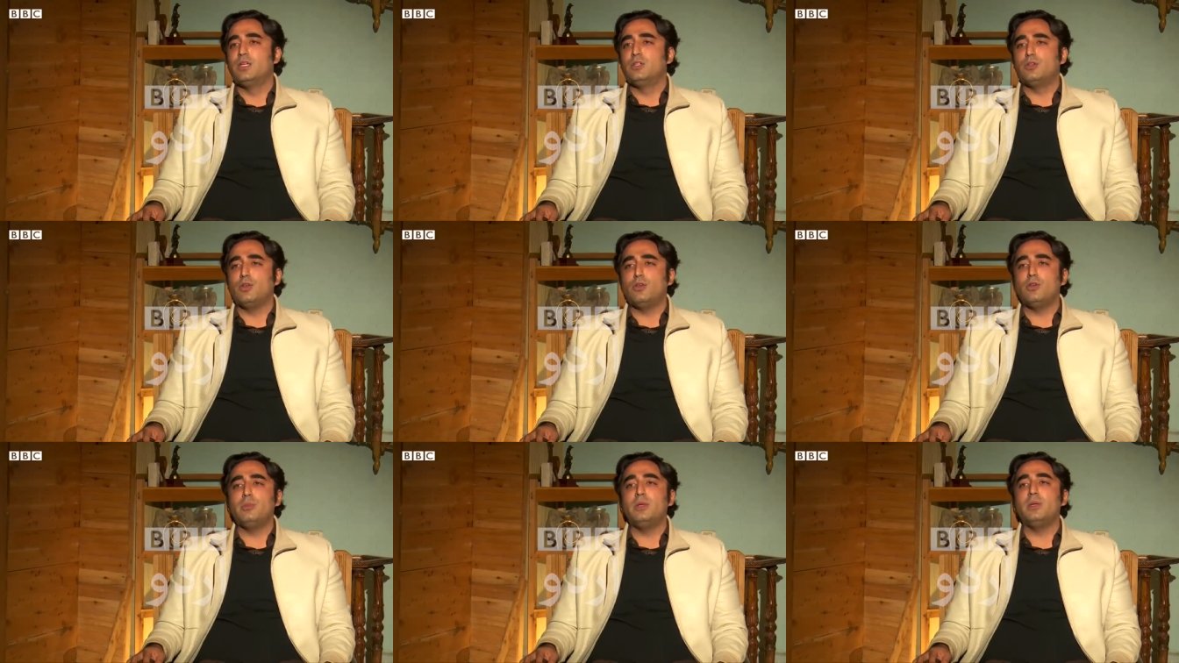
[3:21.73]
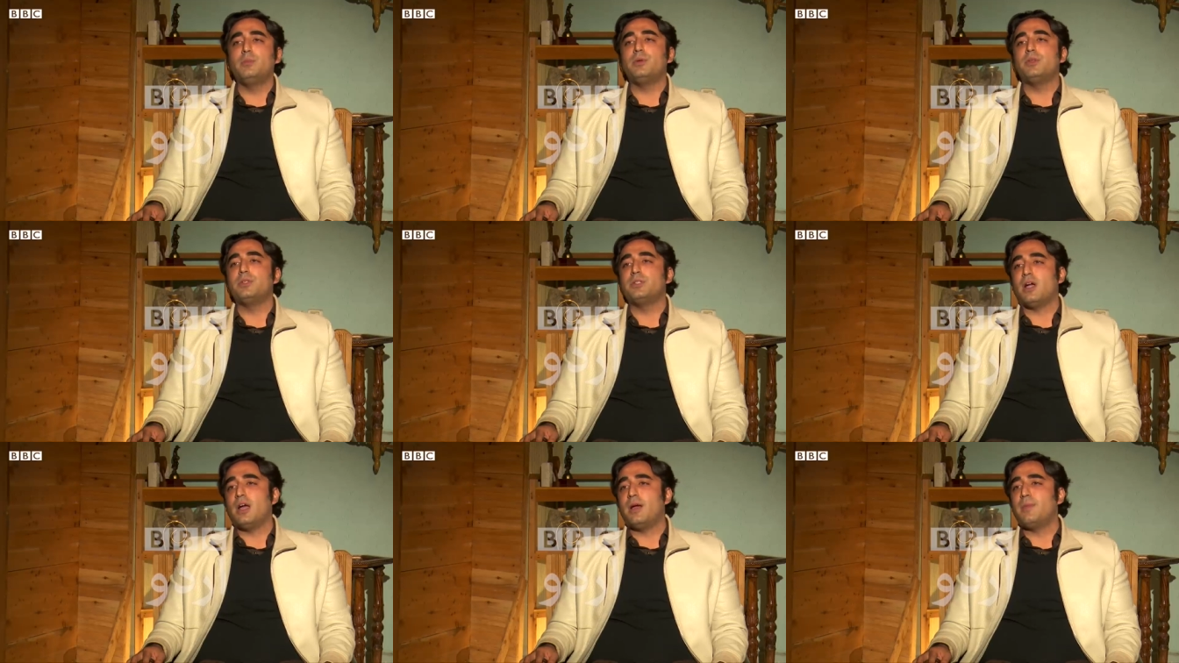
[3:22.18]
जनूबी
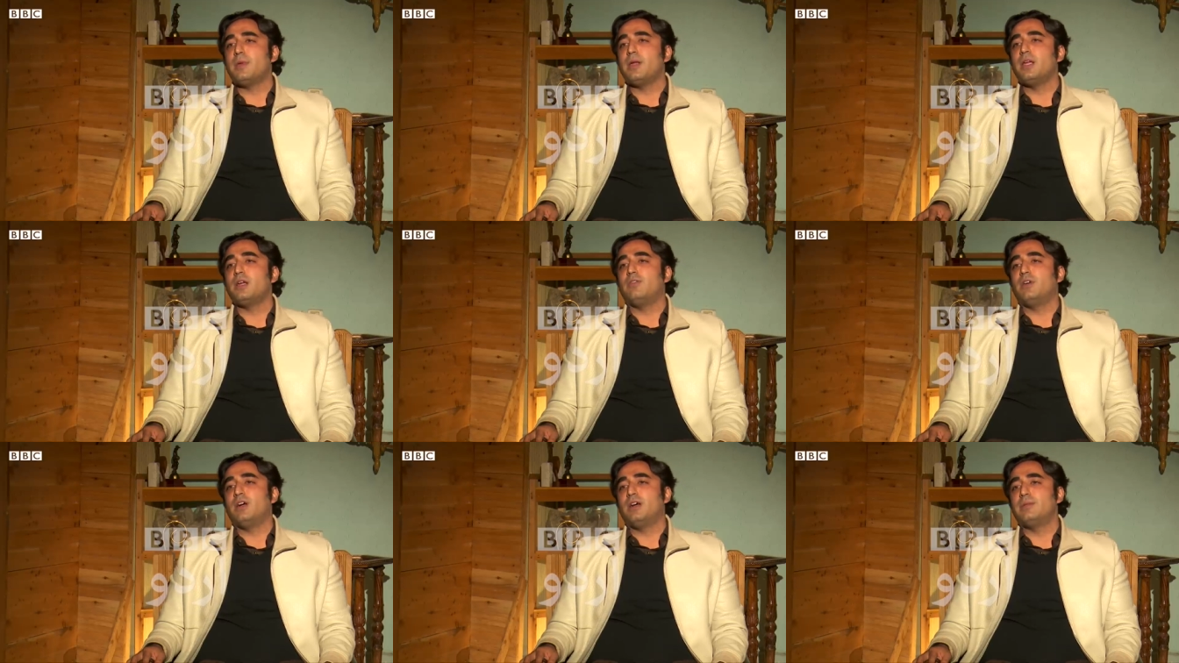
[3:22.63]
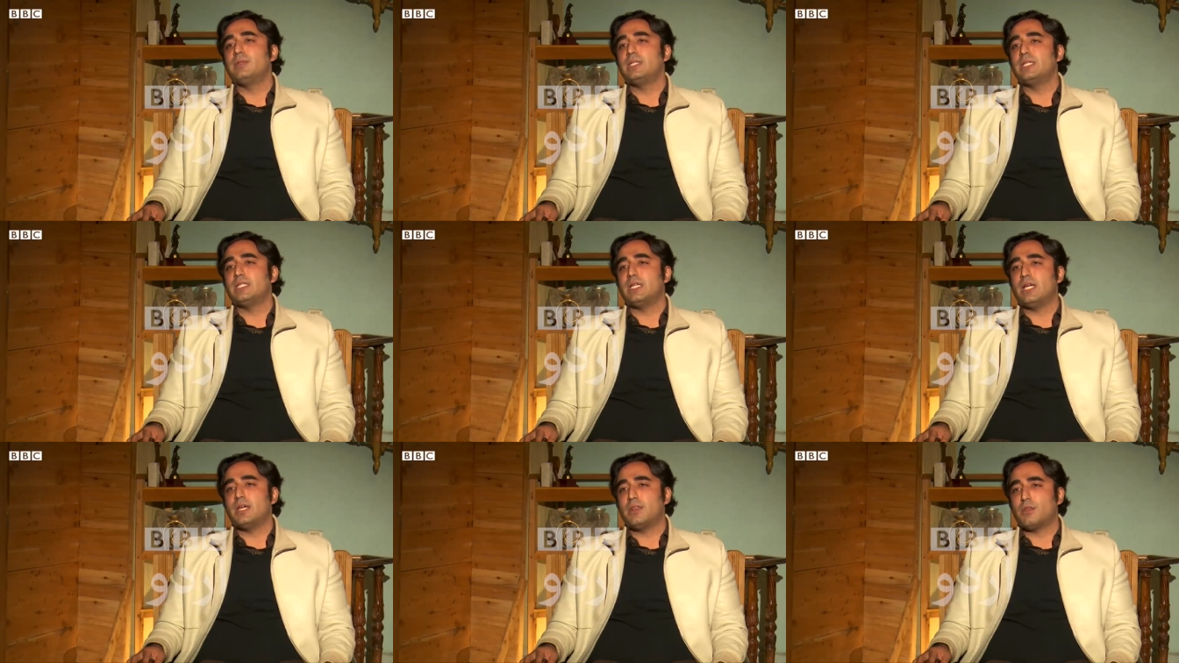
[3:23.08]
पंजाब के अवाम के
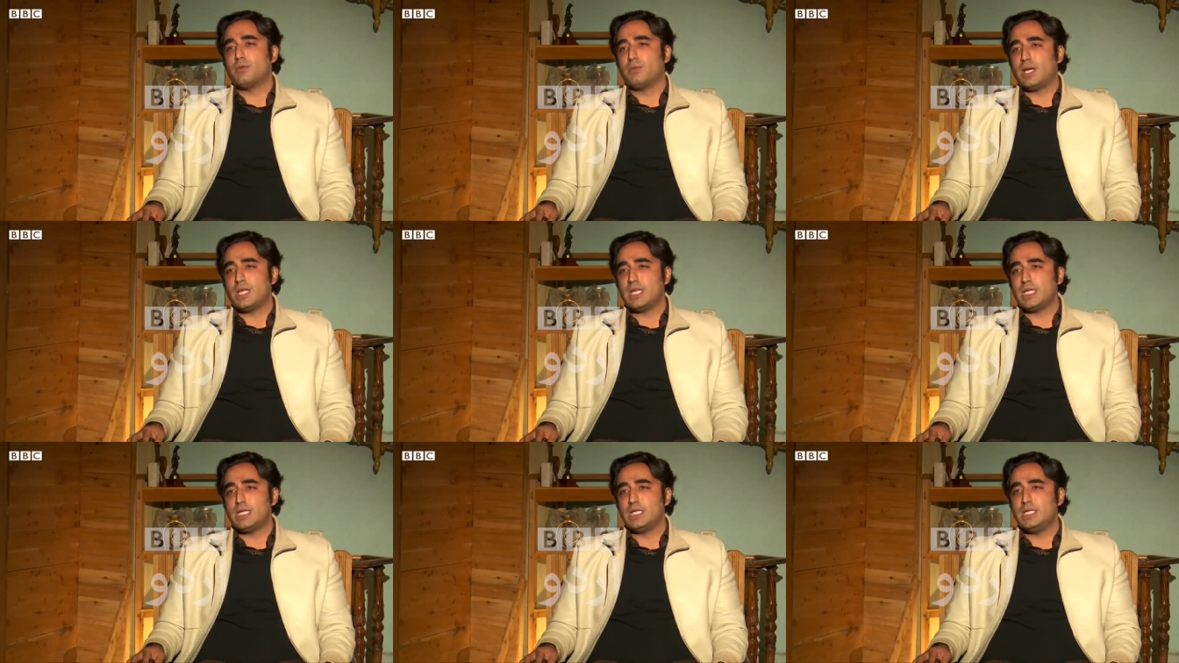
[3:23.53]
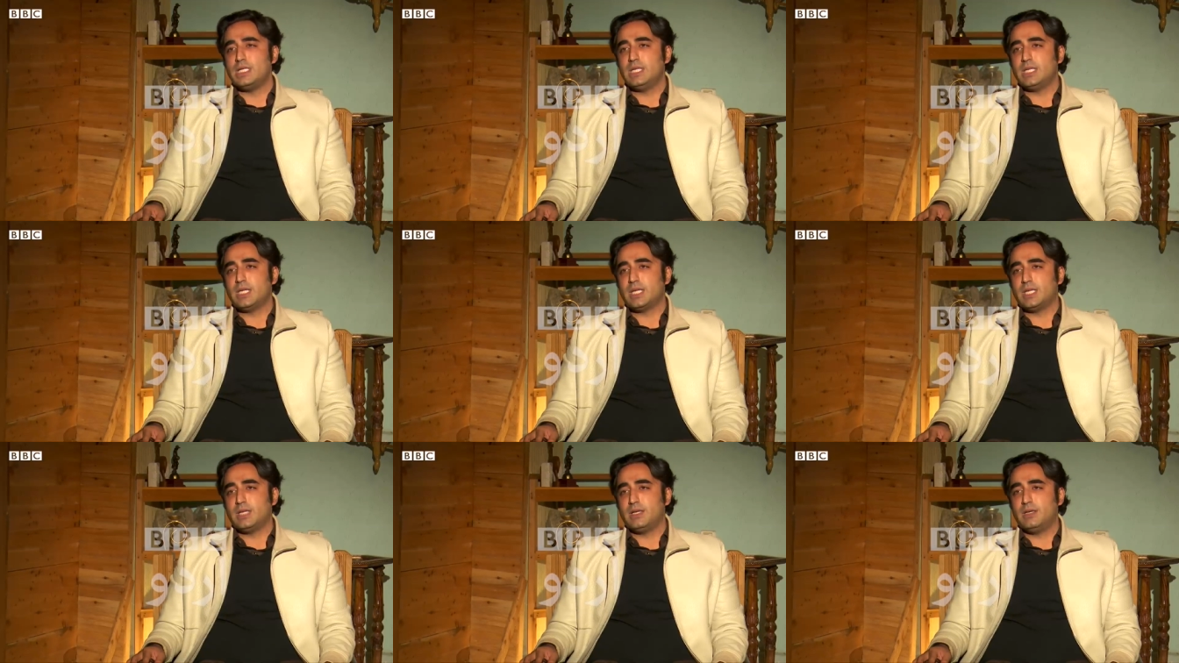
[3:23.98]
साथ वादा
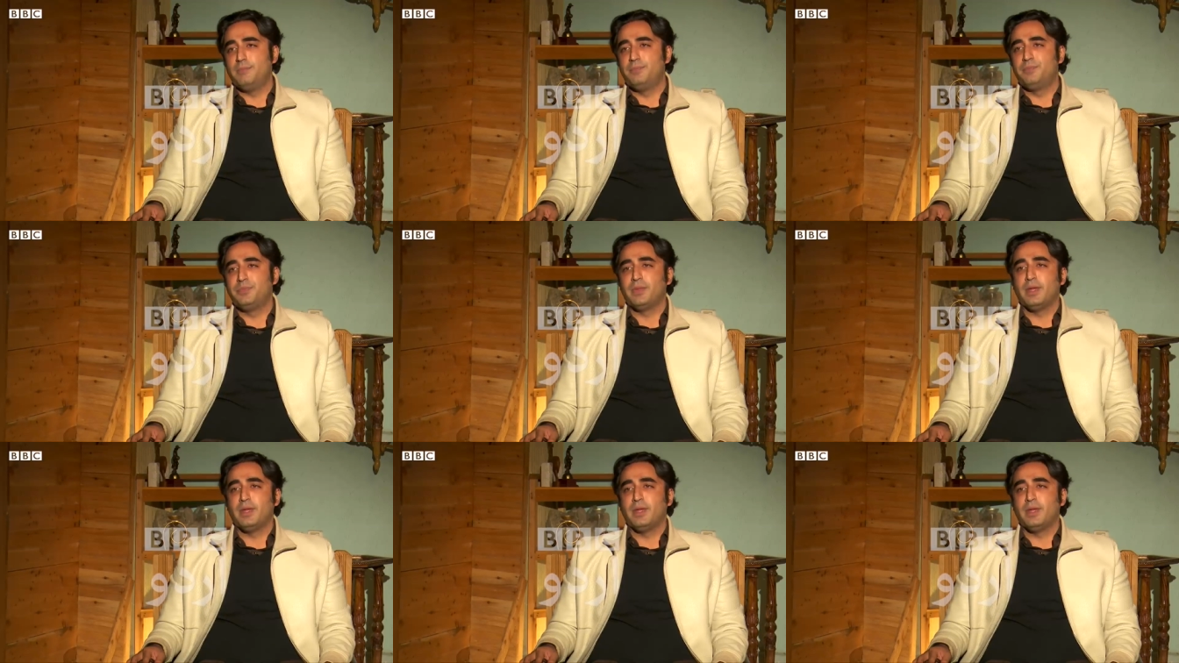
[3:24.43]
किया था